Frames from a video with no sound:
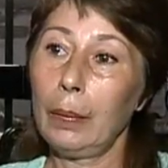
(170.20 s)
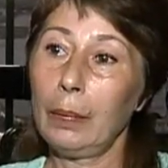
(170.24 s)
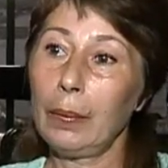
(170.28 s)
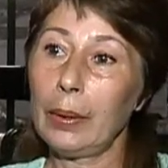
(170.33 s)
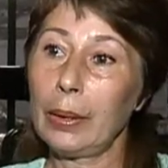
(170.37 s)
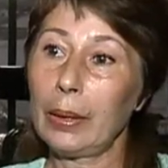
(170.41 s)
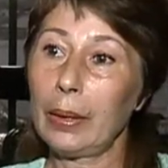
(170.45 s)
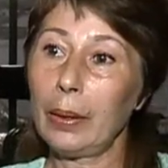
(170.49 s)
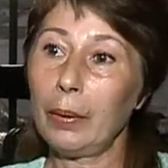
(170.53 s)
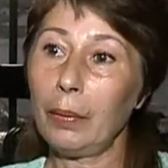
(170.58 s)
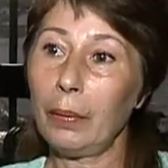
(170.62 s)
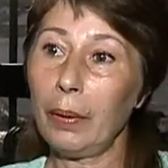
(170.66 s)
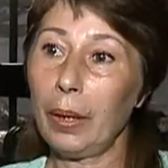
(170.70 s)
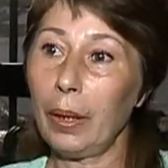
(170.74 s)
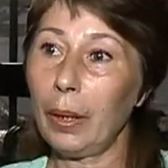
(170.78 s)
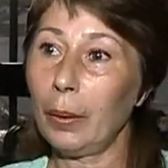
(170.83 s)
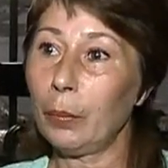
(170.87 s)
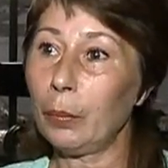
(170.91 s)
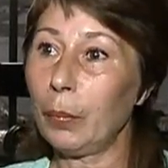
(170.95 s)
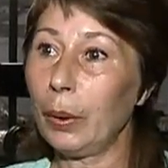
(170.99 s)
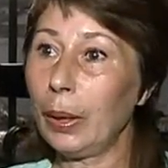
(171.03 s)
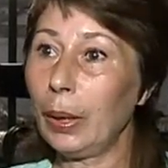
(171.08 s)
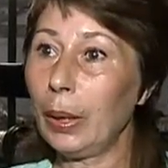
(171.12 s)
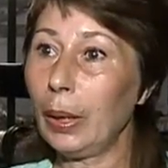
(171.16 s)

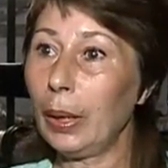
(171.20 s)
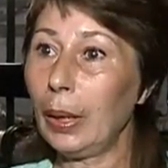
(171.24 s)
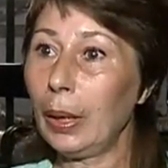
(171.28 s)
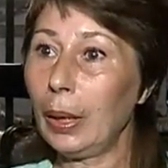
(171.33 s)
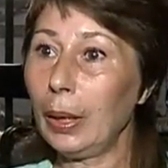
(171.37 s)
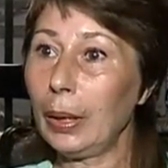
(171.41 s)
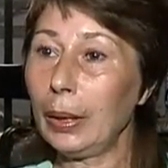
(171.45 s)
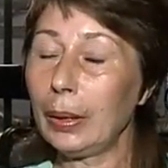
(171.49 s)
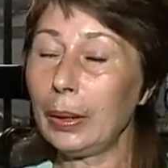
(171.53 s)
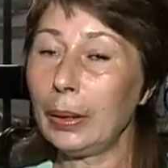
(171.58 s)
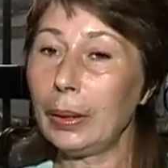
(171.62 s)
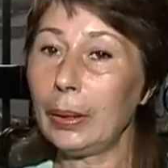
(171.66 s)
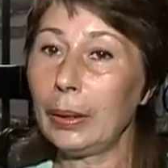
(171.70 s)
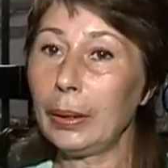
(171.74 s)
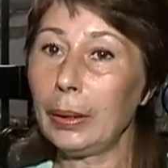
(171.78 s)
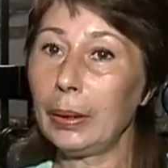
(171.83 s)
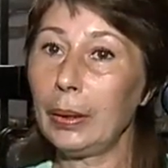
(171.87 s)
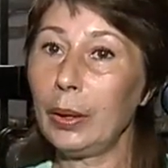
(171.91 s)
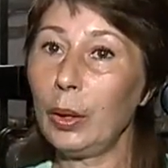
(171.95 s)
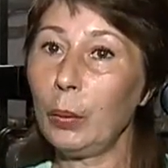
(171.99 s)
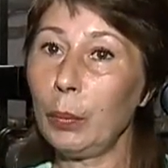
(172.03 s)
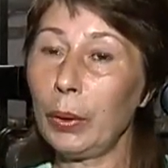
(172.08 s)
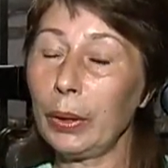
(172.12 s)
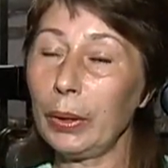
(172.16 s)
Вскрываем э,
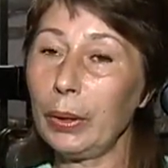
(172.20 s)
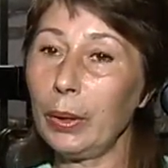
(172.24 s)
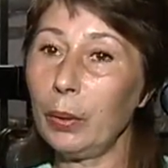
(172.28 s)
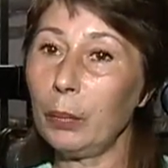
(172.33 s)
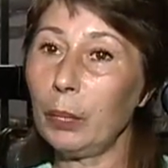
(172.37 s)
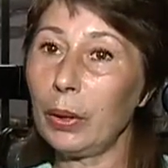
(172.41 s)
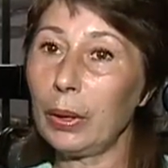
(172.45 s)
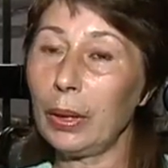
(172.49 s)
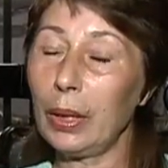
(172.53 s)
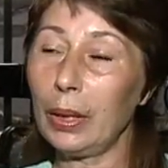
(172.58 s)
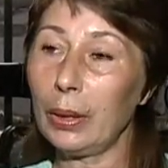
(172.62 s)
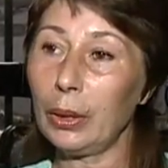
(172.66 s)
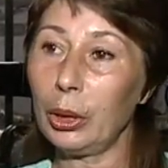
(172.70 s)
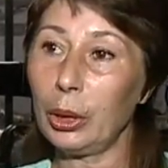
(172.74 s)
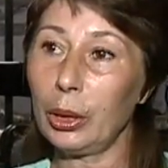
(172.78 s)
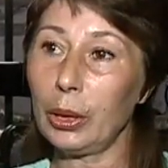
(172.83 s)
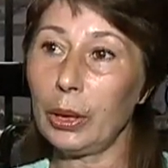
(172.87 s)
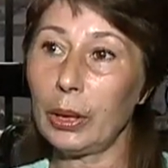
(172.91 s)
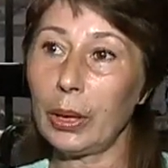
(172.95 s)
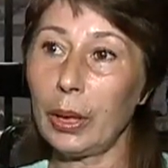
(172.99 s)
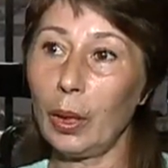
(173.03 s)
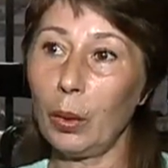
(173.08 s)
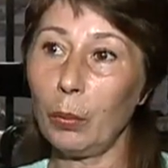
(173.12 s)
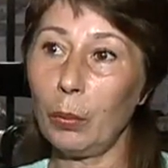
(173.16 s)
необходимое для
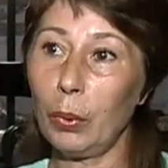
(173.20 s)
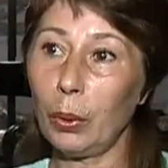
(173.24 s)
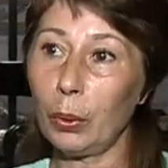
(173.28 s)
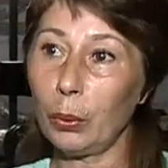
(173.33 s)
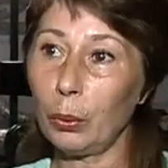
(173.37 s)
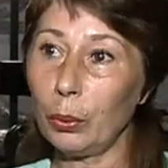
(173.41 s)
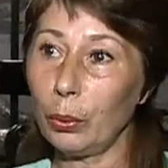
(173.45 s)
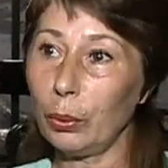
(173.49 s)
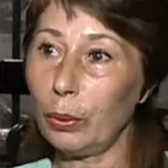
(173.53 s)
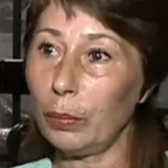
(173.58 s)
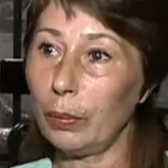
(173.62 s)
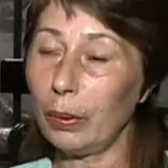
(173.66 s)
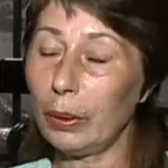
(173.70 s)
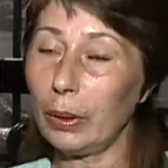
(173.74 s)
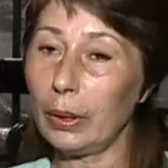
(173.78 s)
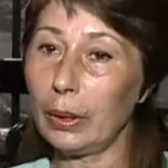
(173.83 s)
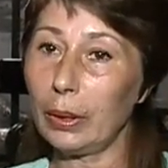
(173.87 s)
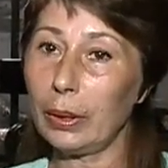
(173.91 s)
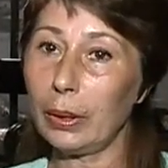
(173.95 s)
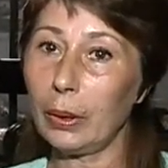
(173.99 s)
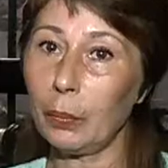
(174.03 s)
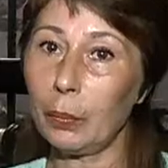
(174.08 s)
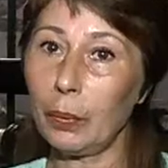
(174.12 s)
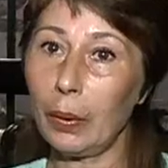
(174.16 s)
чистки
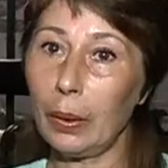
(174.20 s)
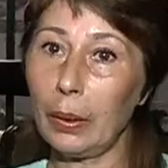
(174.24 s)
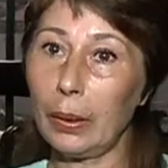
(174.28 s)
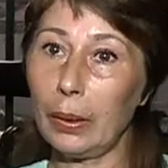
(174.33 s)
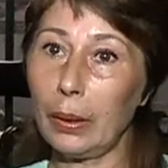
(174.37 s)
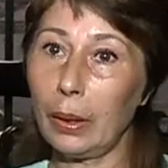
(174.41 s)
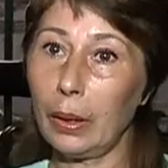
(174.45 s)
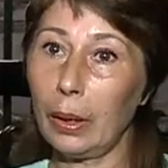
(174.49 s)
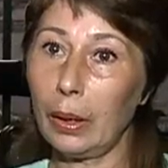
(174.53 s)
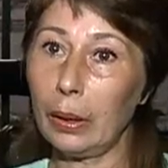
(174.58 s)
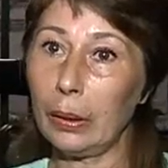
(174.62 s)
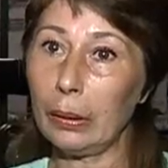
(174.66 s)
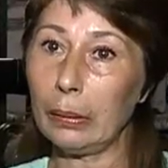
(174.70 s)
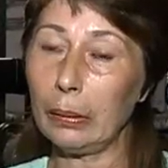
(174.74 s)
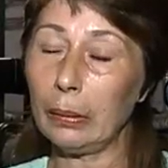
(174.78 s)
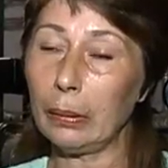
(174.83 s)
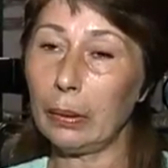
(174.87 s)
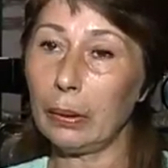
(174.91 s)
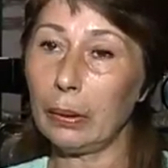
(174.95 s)
оборудование, это фильтра,